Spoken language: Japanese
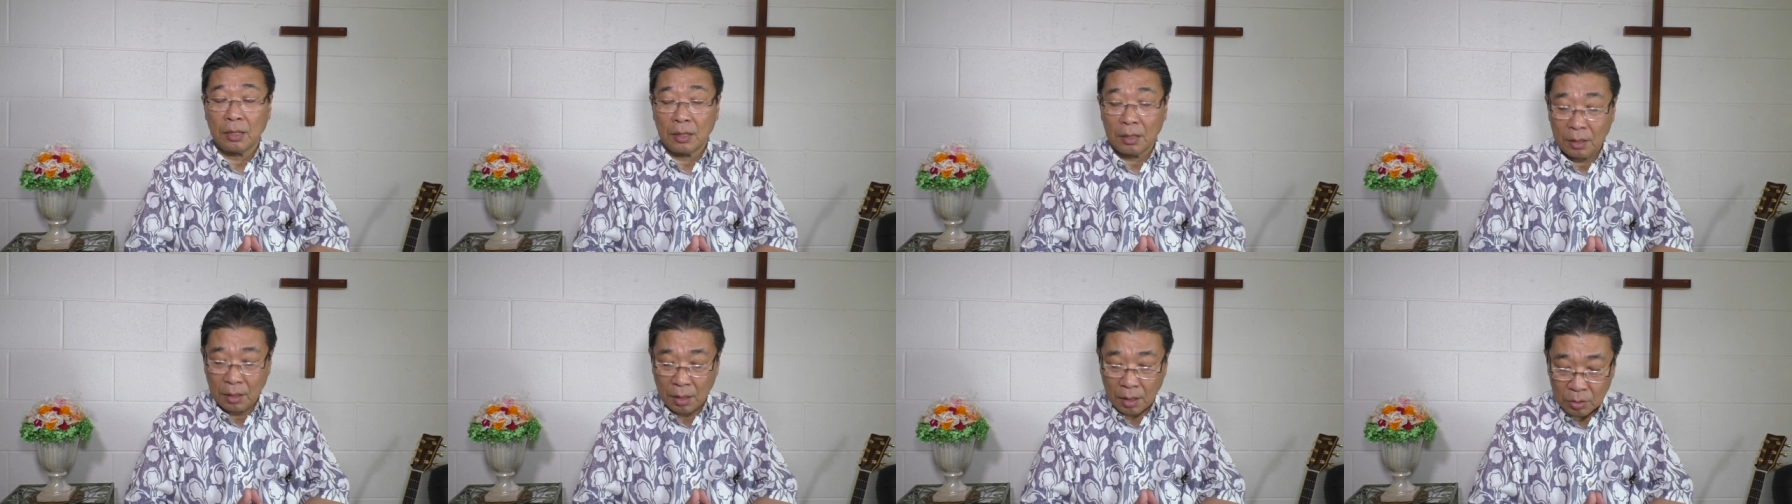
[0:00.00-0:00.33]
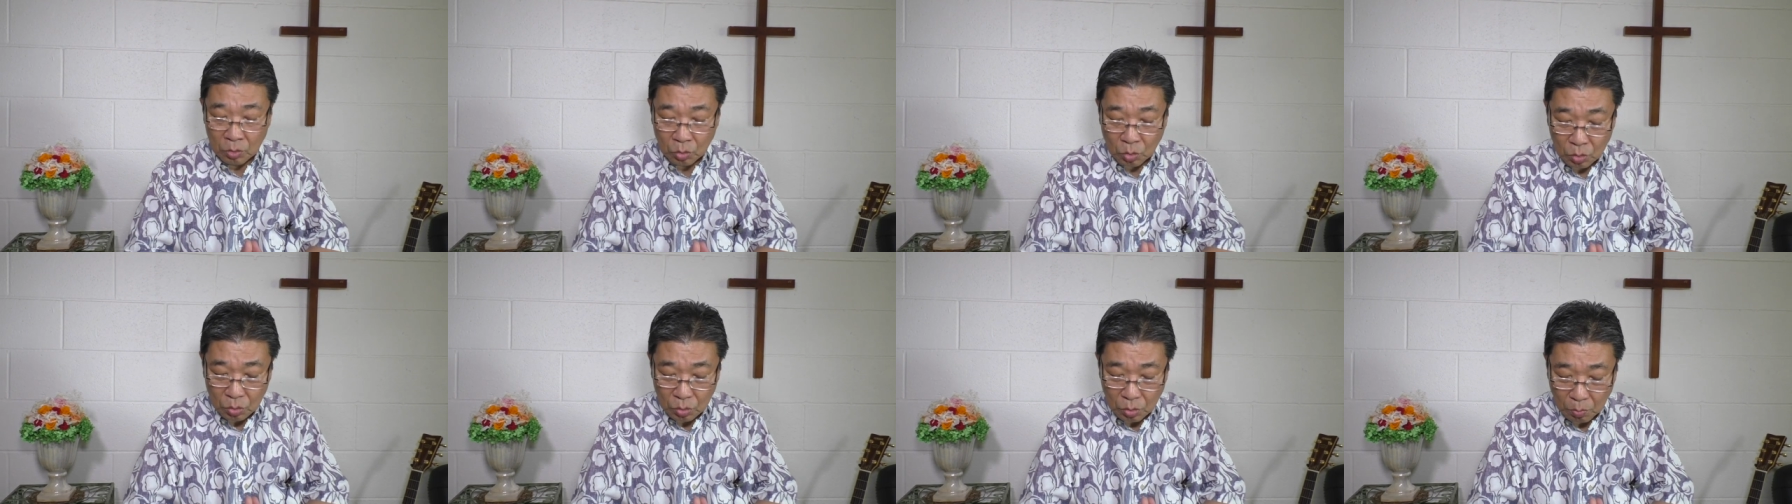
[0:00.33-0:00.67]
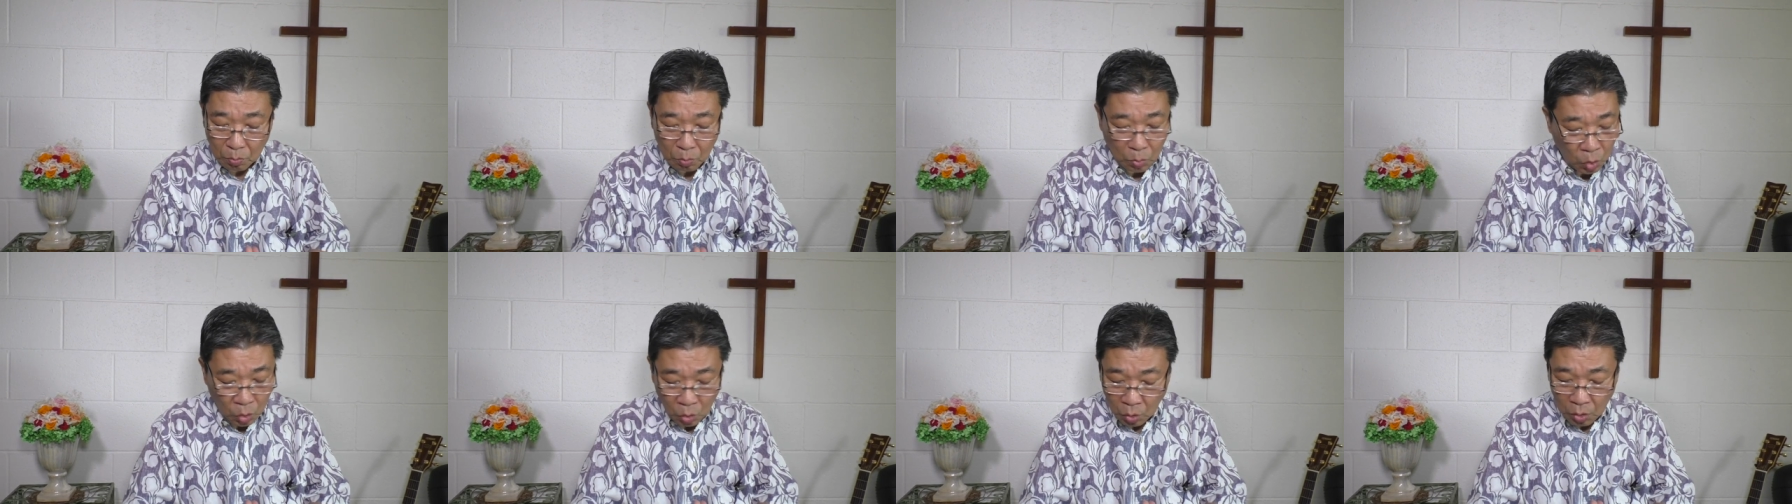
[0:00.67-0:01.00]
あの
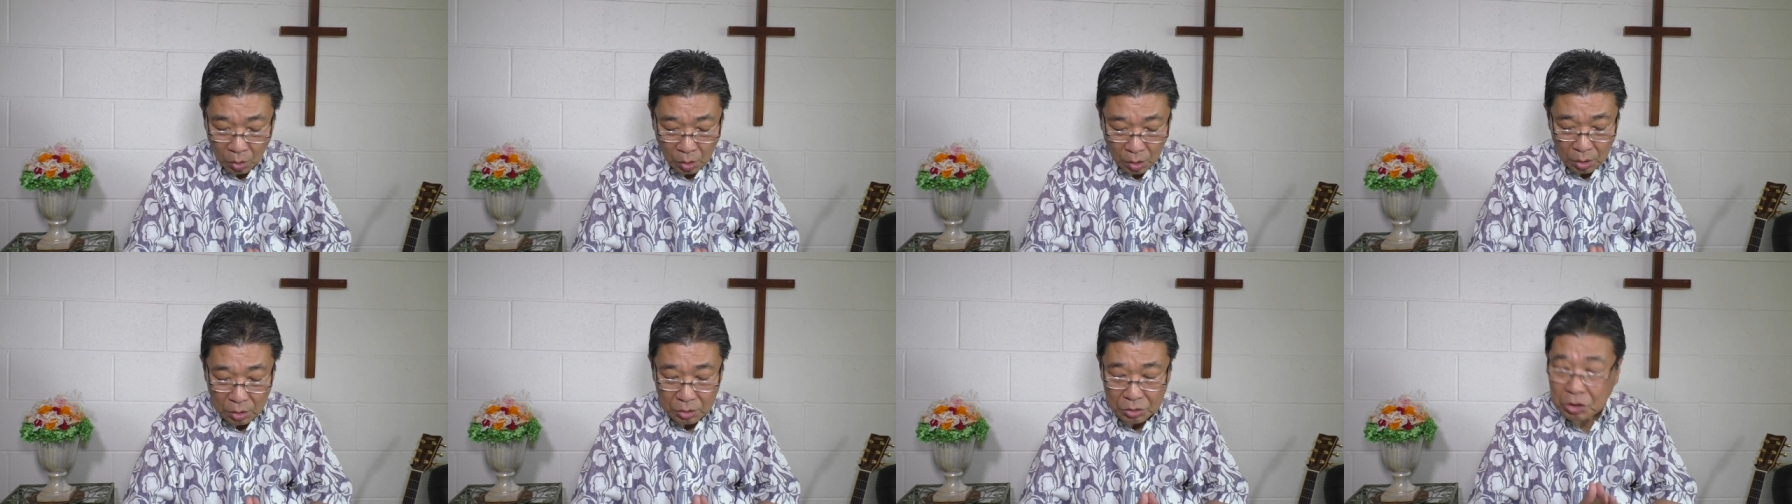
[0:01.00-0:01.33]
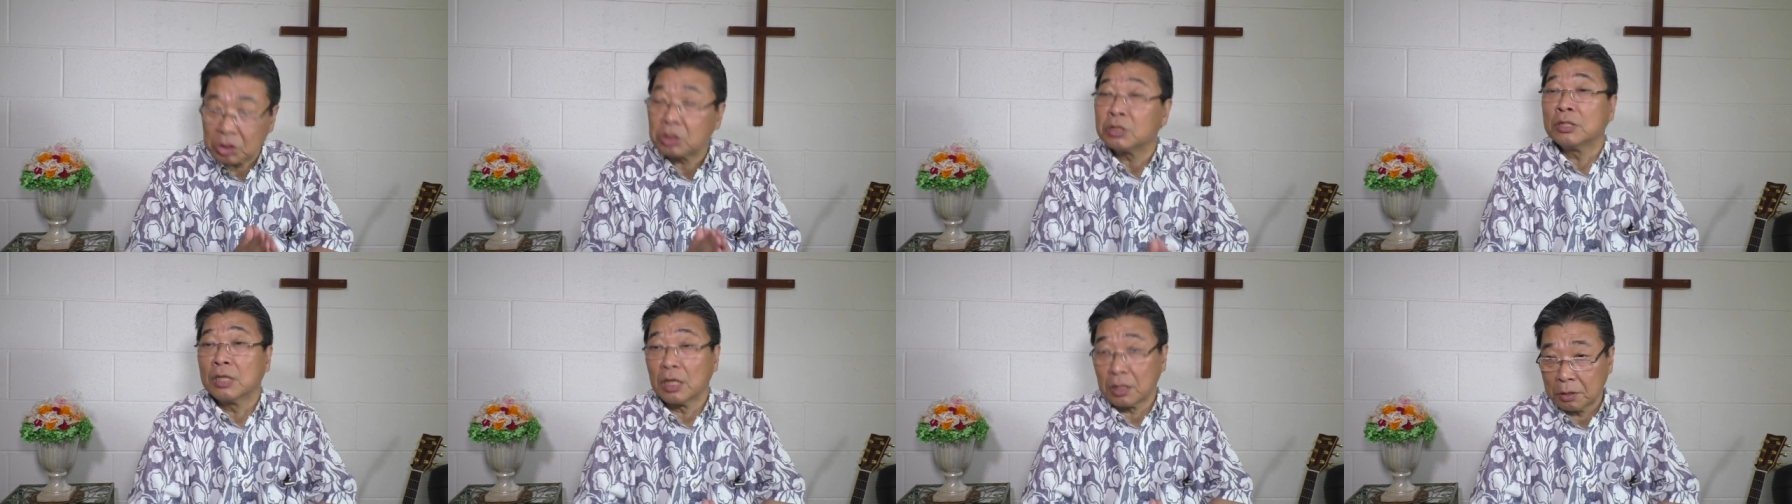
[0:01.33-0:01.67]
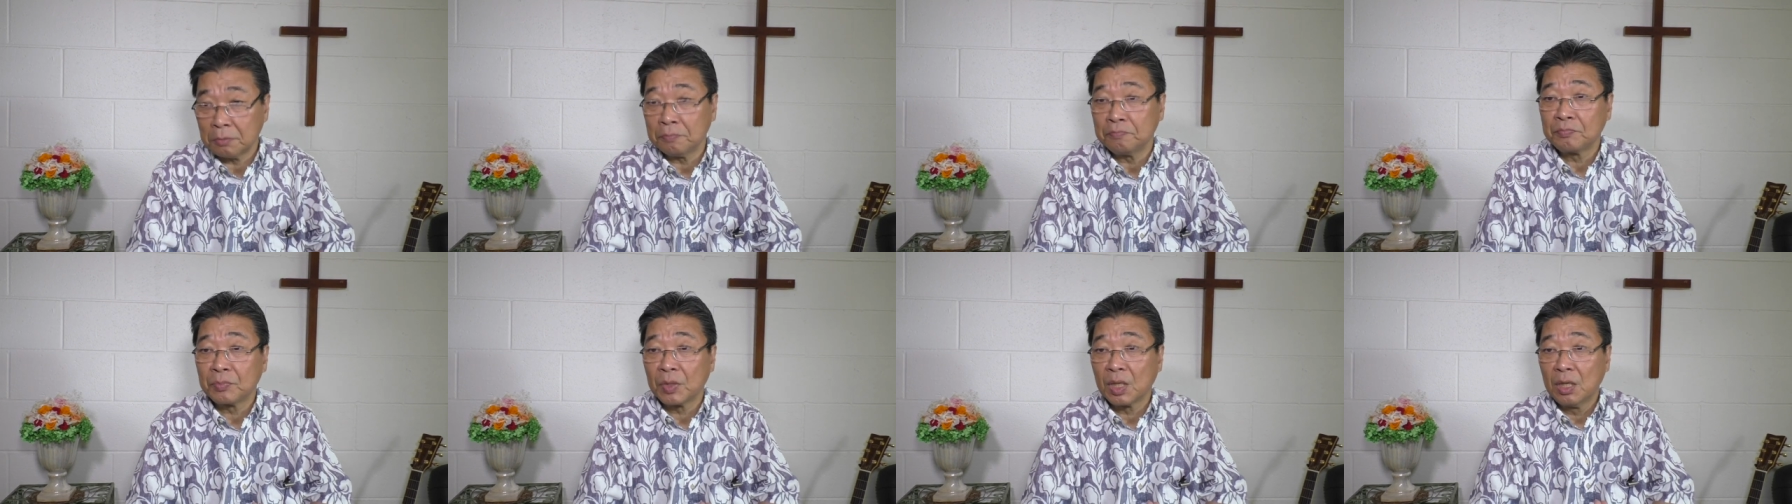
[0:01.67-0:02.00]
もう死んでる。